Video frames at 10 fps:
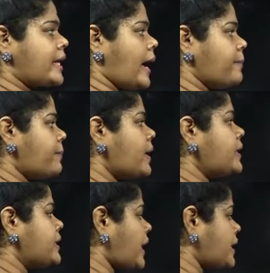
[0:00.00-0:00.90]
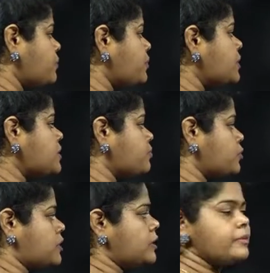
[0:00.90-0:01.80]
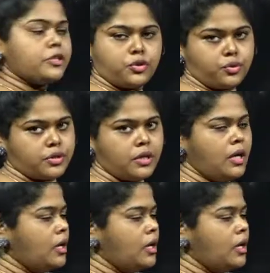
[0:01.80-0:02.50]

கேம்பைன் டைவர்ஸ் முஸ்லிம் இஷ்யூஸ்